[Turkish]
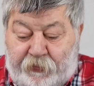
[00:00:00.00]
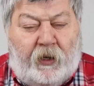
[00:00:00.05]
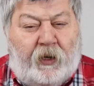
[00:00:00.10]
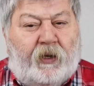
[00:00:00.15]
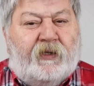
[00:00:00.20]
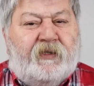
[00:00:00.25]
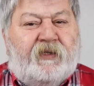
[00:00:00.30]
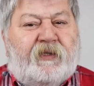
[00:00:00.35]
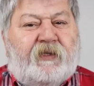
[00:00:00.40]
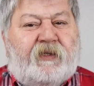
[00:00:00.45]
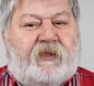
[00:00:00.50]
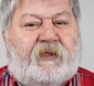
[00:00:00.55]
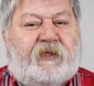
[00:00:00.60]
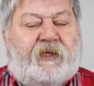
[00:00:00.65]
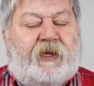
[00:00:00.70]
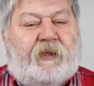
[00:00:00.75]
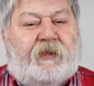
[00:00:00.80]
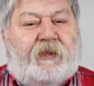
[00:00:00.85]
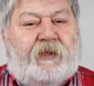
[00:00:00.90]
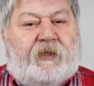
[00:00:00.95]
Haksız
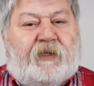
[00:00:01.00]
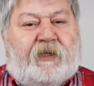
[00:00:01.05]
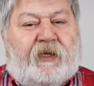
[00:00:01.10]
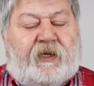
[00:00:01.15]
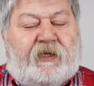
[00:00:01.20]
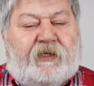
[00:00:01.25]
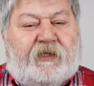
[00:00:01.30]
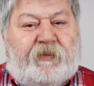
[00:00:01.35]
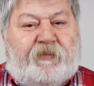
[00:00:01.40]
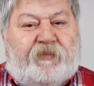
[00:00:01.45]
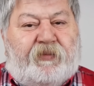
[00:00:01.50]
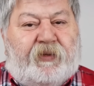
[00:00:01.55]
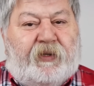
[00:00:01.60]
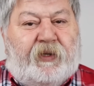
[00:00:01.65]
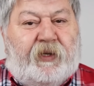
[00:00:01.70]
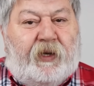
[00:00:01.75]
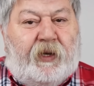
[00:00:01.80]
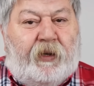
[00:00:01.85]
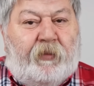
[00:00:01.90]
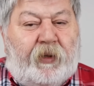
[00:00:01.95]
te-
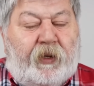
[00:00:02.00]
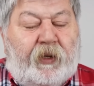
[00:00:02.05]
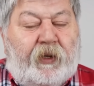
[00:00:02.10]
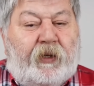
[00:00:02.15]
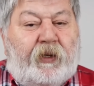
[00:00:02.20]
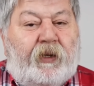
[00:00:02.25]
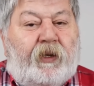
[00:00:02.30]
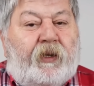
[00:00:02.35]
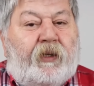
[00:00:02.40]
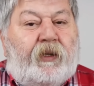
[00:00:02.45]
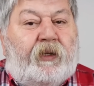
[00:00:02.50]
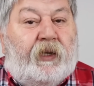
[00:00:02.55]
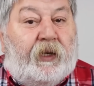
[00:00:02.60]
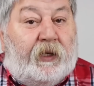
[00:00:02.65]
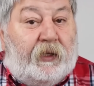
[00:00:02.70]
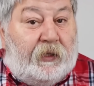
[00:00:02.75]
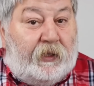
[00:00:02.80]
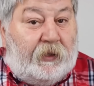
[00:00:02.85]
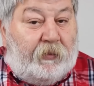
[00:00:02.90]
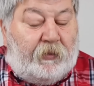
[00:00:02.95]
tekzipti ama
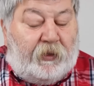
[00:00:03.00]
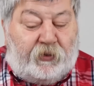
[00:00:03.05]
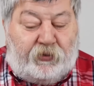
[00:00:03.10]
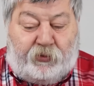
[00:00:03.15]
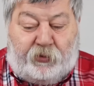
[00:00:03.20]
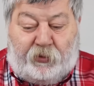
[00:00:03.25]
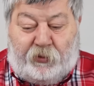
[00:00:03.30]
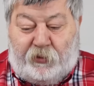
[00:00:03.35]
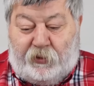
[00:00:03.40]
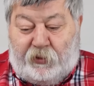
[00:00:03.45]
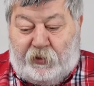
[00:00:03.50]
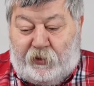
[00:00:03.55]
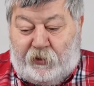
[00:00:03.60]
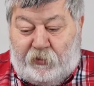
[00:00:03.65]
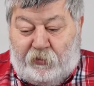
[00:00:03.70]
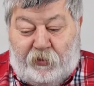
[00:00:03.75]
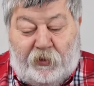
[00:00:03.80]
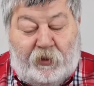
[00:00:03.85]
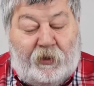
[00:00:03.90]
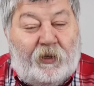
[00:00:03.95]
yayınlamak
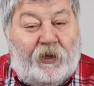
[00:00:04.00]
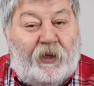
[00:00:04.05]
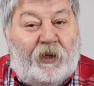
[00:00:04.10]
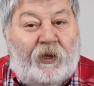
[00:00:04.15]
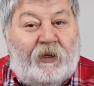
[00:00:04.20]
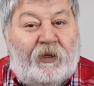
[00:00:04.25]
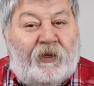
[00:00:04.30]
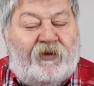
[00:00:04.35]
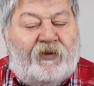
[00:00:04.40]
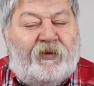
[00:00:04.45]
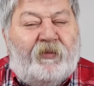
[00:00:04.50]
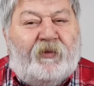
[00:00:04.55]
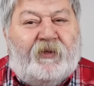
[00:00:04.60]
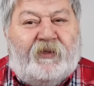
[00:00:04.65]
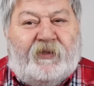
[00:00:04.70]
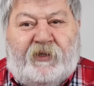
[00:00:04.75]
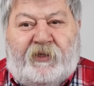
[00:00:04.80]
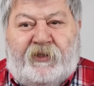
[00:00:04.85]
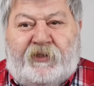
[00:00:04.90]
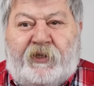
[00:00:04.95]
zorundaydım. Onu da anlatayım
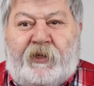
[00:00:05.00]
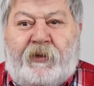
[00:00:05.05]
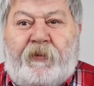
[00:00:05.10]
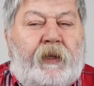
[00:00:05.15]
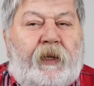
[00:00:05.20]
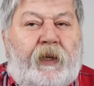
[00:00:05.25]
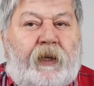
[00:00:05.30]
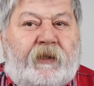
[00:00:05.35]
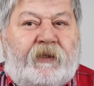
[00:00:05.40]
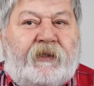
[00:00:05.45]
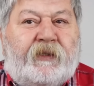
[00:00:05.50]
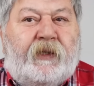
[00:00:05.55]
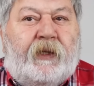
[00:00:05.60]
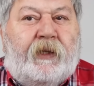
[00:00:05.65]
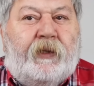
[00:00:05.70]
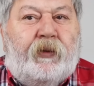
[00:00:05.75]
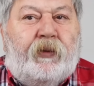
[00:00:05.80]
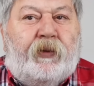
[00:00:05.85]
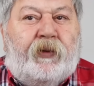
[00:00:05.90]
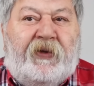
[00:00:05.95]
kısaca.
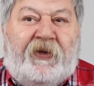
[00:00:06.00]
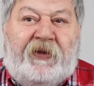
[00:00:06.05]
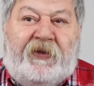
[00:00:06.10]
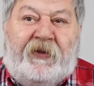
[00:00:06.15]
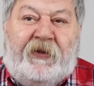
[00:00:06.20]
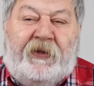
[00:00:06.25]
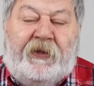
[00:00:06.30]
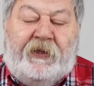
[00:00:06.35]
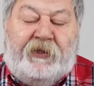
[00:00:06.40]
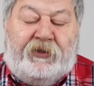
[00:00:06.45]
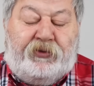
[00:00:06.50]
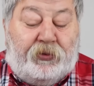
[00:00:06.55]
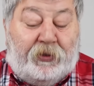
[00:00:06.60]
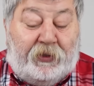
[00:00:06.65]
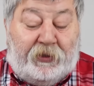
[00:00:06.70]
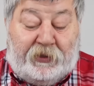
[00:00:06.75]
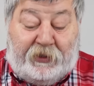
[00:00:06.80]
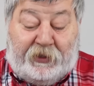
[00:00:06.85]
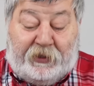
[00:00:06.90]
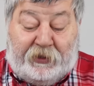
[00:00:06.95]
Derzan Öke diye şu
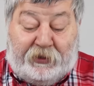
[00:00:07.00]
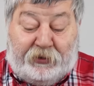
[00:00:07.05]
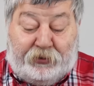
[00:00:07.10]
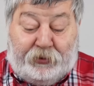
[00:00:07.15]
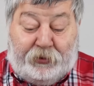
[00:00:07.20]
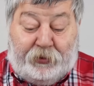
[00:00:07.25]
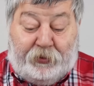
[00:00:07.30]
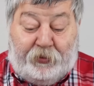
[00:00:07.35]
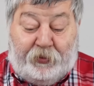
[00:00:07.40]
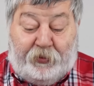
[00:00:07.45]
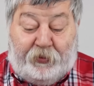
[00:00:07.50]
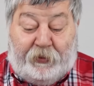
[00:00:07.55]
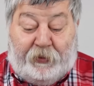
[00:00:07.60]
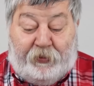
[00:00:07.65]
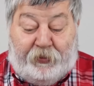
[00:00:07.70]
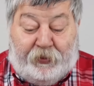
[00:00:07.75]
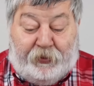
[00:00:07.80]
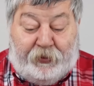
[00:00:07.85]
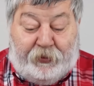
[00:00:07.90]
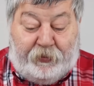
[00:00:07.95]
anda yaşıyor mu
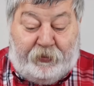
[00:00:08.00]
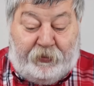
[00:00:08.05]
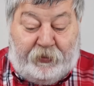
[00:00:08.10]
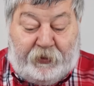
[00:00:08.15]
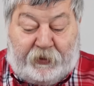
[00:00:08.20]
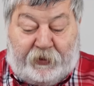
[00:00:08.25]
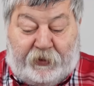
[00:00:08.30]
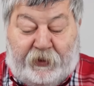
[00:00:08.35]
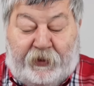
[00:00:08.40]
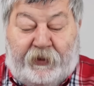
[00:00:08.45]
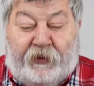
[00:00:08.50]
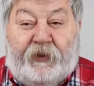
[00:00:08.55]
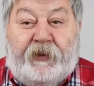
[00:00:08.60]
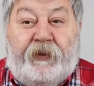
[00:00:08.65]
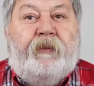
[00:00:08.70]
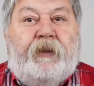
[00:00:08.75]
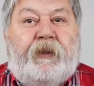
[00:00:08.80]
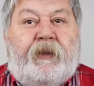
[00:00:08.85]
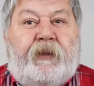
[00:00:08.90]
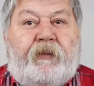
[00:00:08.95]
bilmiyorum. Bir
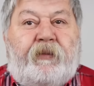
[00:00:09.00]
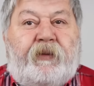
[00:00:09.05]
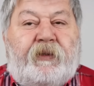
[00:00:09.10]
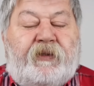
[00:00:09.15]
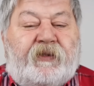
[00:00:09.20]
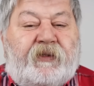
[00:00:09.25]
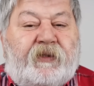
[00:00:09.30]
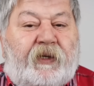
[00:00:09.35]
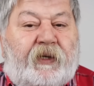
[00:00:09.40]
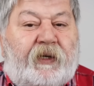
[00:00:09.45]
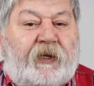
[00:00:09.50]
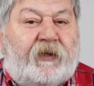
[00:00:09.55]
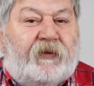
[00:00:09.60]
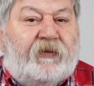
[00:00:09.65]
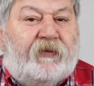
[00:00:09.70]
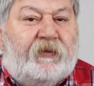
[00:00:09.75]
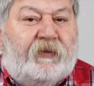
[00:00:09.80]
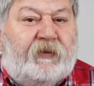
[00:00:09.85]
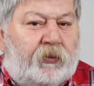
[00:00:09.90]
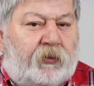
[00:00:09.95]
kadın beni bir
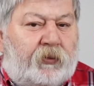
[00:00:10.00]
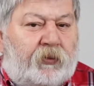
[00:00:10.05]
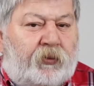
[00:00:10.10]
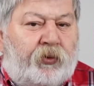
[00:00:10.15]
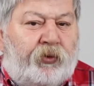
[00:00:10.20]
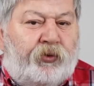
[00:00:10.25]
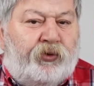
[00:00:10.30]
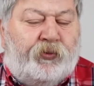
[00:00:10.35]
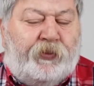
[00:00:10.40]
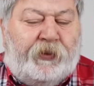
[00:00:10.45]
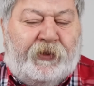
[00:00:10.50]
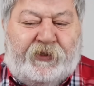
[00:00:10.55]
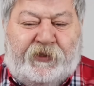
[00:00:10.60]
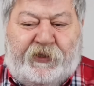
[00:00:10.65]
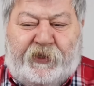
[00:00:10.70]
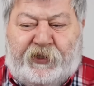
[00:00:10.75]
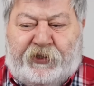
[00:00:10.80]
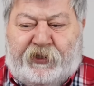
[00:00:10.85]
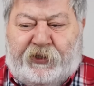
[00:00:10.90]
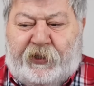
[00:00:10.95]
sanat
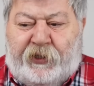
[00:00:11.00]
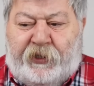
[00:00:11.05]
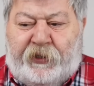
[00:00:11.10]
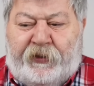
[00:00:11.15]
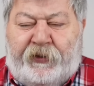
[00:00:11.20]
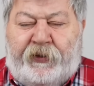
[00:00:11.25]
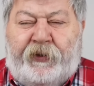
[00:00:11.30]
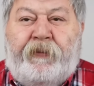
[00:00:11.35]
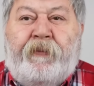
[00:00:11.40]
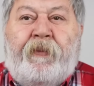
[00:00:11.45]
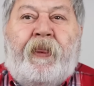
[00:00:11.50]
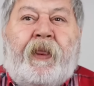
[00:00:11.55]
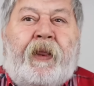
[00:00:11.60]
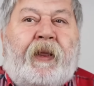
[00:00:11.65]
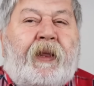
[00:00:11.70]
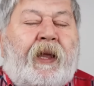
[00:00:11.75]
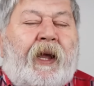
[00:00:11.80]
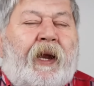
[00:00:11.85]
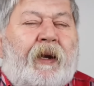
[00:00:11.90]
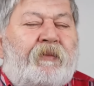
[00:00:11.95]
görüşmesine çağırdı.
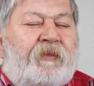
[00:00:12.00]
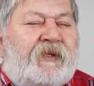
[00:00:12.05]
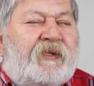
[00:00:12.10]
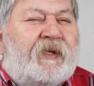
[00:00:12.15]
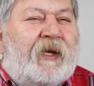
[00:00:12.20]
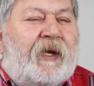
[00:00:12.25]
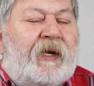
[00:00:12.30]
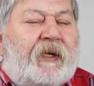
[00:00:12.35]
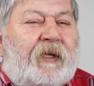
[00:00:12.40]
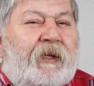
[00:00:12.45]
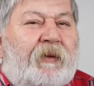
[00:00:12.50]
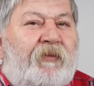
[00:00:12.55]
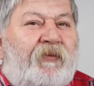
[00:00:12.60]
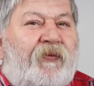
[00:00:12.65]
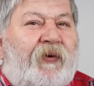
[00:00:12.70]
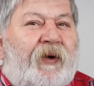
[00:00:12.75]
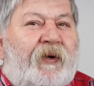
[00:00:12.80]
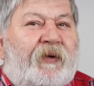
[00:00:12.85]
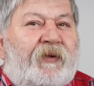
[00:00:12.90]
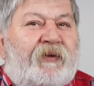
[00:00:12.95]
Yani bir sergi mi
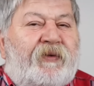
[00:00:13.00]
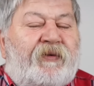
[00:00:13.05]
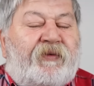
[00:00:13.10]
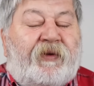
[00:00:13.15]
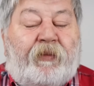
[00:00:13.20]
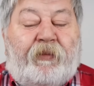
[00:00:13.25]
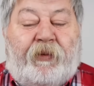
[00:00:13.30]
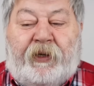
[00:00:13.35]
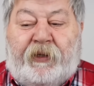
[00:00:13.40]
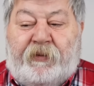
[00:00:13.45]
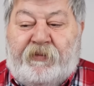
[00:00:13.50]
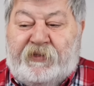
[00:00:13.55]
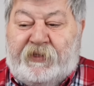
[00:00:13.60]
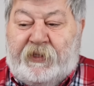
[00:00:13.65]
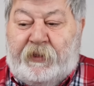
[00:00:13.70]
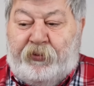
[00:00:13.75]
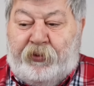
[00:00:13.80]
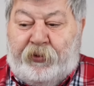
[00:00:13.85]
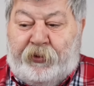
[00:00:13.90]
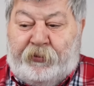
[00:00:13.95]
vardı tam
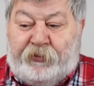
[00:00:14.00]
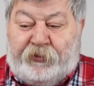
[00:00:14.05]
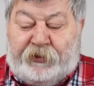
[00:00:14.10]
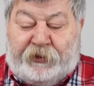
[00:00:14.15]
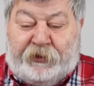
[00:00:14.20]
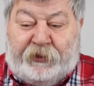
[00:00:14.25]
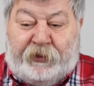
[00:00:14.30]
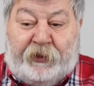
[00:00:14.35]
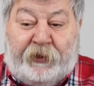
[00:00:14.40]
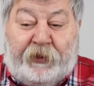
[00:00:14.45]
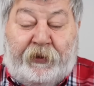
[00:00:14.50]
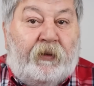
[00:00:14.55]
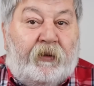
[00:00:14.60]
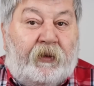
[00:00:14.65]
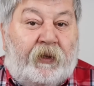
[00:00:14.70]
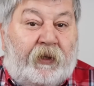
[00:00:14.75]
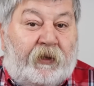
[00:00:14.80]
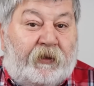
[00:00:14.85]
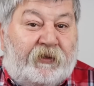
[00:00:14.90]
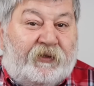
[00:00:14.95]
anımsamıyorum şimdi.
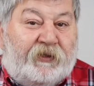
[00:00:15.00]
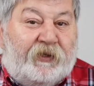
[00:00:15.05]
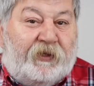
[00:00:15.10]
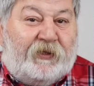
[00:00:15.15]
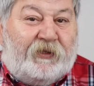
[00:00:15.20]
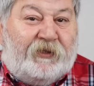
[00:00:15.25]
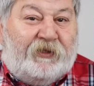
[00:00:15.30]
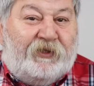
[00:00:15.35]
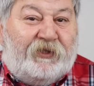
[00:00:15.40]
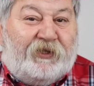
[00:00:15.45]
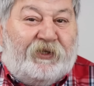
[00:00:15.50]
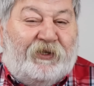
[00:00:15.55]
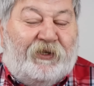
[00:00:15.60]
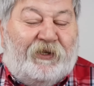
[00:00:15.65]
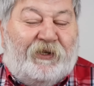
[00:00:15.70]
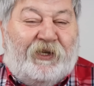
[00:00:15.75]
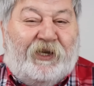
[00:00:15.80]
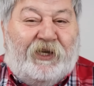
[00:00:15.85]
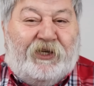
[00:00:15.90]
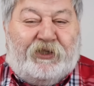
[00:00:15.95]
Neredeyse 40
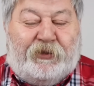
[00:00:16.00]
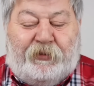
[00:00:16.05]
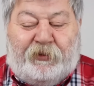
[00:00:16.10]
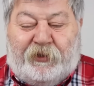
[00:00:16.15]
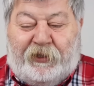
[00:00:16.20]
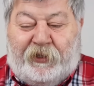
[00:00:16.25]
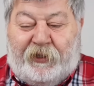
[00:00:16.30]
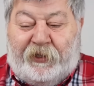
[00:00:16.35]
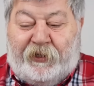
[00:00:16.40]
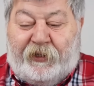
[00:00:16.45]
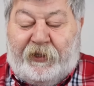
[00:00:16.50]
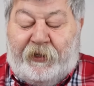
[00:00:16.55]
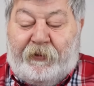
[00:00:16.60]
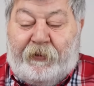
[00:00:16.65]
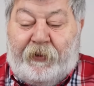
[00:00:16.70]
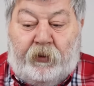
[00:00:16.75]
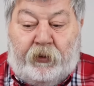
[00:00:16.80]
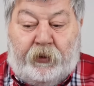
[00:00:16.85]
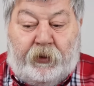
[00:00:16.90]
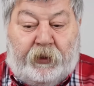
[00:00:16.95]
yıl geçmiş aradan.
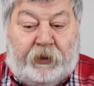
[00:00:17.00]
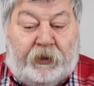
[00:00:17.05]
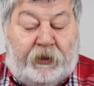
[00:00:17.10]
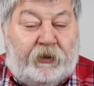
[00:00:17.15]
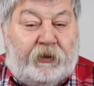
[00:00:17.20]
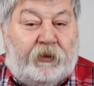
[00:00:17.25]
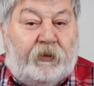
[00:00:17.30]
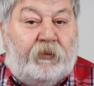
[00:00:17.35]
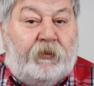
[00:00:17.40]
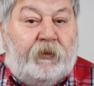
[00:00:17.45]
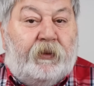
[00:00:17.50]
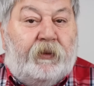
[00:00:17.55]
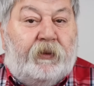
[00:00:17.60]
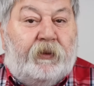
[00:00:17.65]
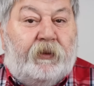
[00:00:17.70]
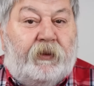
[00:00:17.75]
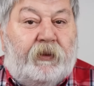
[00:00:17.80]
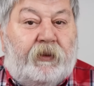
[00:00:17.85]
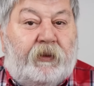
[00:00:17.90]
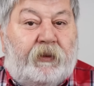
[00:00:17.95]
Oraya gittim.
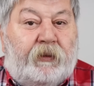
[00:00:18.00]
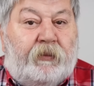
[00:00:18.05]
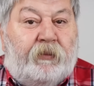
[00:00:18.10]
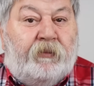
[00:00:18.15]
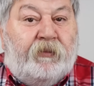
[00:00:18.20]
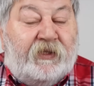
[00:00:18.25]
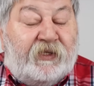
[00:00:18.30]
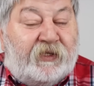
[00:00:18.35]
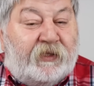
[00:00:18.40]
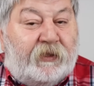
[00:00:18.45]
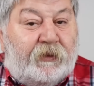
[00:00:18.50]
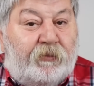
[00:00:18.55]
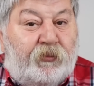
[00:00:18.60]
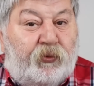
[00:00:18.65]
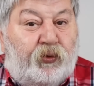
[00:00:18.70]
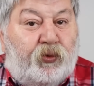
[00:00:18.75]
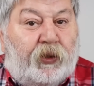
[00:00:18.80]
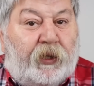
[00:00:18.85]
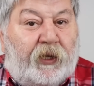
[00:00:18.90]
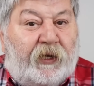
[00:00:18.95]
E, Mısır
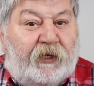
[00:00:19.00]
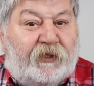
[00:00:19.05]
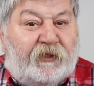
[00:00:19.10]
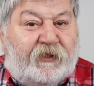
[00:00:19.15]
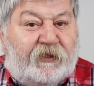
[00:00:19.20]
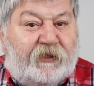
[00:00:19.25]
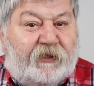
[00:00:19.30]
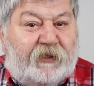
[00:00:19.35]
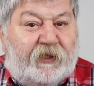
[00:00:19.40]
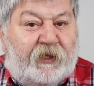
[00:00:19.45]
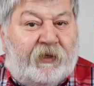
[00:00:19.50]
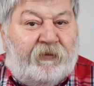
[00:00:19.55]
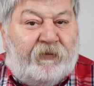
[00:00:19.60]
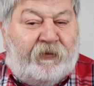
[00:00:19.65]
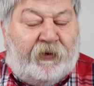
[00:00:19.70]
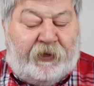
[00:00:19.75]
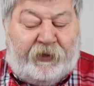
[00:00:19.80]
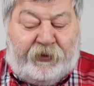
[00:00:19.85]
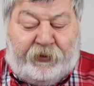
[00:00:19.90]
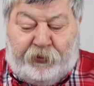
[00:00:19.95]
Büyükelçisi de
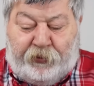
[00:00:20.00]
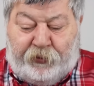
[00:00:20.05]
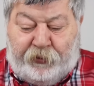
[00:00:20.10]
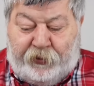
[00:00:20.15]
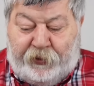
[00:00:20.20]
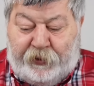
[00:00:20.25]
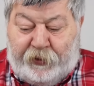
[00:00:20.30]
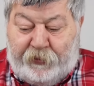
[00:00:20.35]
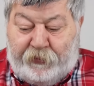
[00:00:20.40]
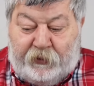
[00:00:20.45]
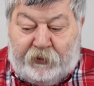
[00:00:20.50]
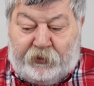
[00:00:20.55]
vardı orada.